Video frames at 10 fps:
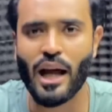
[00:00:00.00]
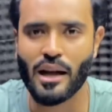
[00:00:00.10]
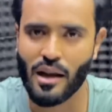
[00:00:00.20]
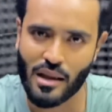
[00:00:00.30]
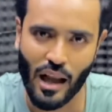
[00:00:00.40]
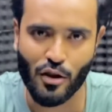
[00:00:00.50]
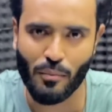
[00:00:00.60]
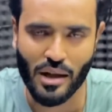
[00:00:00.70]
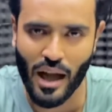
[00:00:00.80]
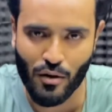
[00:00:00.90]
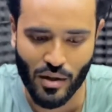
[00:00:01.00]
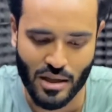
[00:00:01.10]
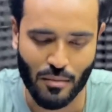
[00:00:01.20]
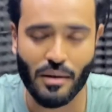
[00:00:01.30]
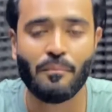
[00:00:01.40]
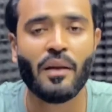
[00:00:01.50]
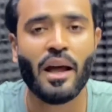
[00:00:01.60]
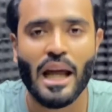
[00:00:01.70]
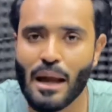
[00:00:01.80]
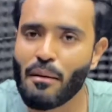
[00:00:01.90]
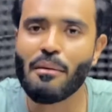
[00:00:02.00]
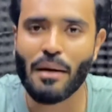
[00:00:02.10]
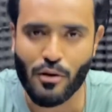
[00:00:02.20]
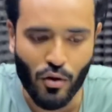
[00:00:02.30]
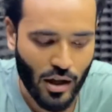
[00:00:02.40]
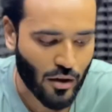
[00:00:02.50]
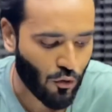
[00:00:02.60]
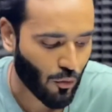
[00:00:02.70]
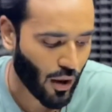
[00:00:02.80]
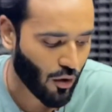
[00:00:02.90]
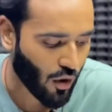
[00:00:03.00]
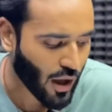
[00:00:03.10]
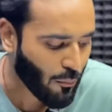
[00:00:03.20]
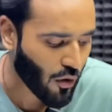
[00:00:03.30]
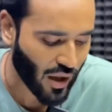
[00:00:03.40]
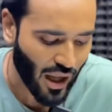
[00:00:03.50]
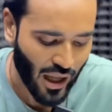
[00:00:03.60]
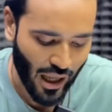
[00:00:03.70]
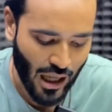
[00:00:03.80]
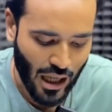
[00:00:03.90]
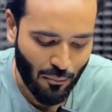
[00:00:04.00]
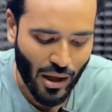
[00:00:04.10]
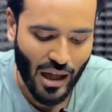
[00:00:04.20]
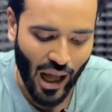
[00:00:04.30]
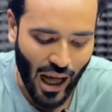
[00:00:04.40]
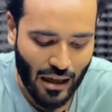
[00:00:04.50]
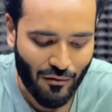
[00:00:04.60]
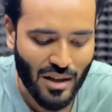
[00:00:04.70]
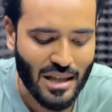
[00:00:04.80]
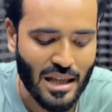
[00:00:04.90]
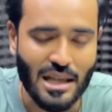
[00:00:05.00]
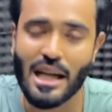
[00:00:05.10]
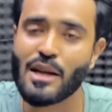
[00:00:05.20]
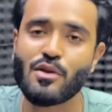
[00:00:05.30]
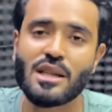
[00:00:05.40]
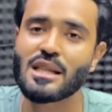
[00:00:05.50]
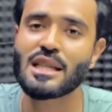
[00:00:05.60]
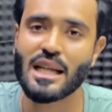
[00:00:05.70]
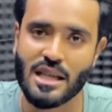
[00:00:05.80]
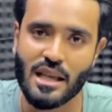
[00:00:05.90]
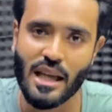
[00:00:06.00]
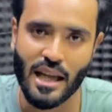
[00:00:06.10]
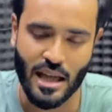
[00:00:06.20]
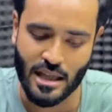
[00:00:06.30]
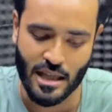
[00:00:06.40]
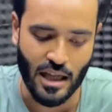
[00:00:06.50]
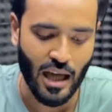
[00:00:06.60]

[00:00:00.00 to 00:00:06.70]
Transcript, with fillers: ডান তাহলে তোমার ডান হয়ে যাবে এইভাবে ম্যাথগুলোকে করবা করার পরে এখানে আমরা একটা অ্যাডভান্স ইঞ্জিনিয়ারিং হচ্ছে যে সেকশন দিয়ে রেখেছি